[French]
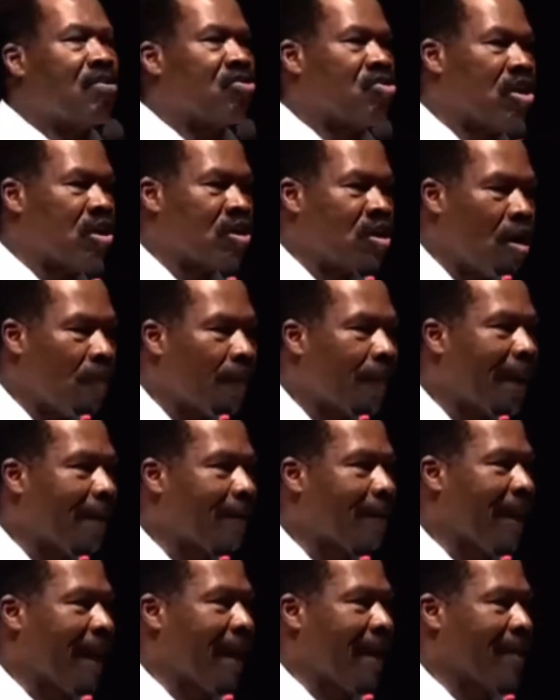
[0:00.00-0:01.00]
Je ne comprends
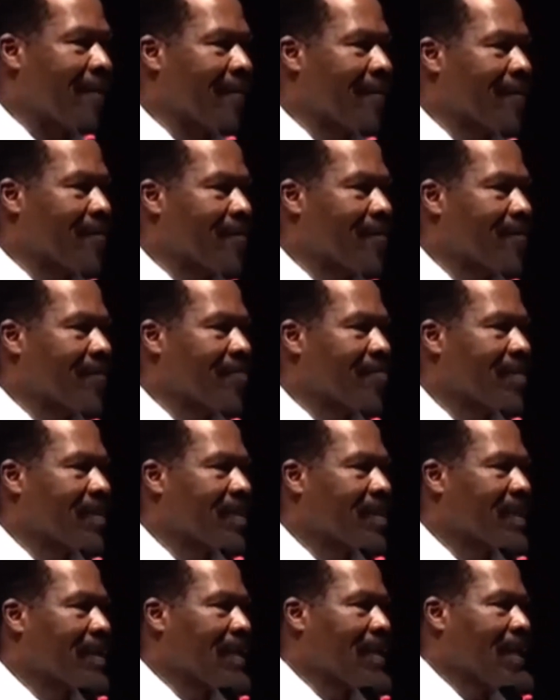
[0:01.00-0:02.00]
pas.
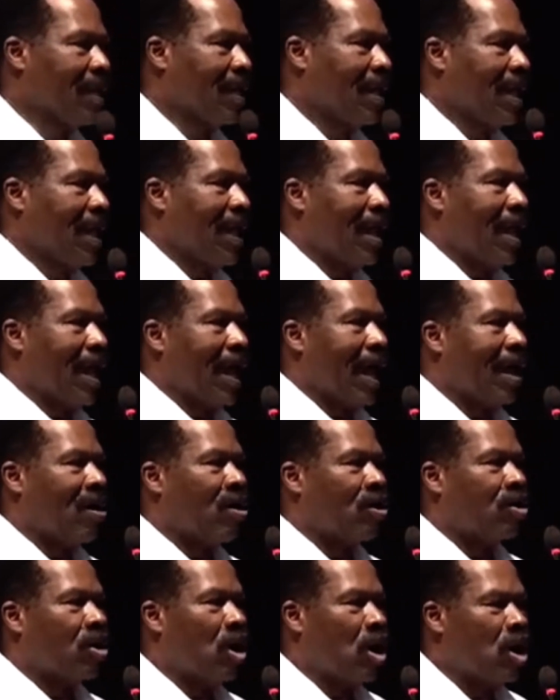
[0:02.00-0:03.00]

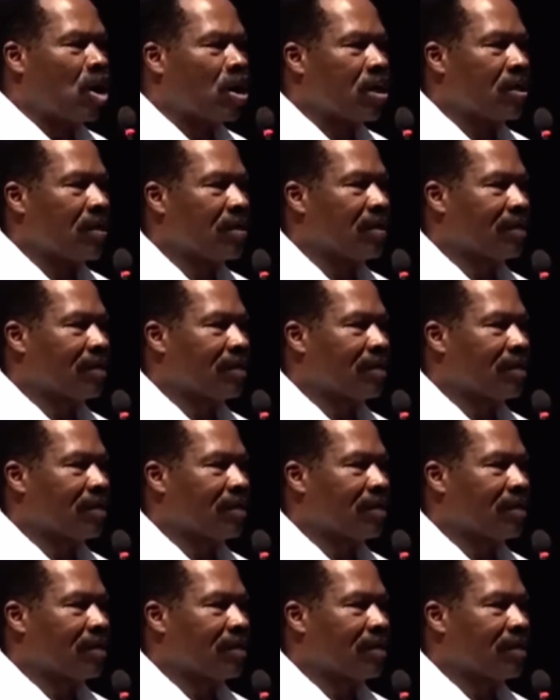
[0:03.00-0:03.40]
Alors donc,